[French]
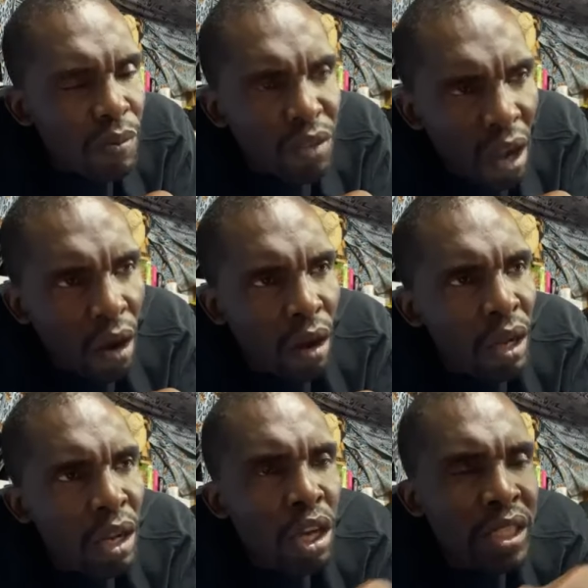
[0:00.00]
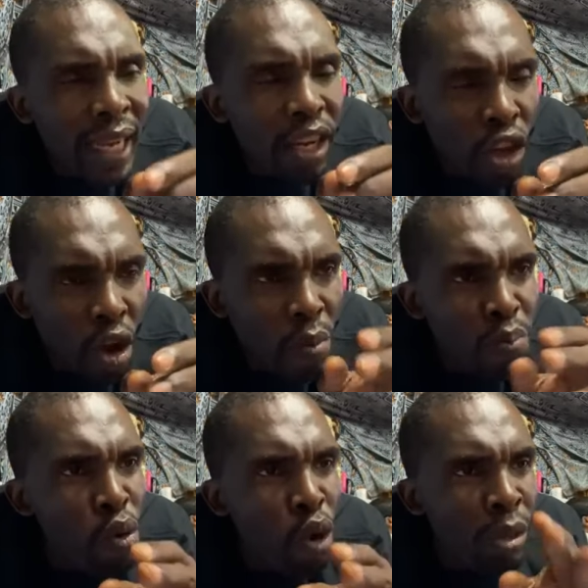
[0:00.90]
Non. Ça veut dire que
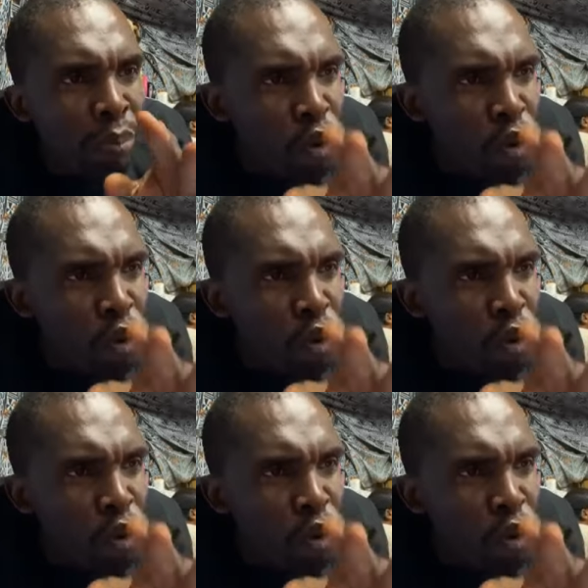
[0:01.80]
pour,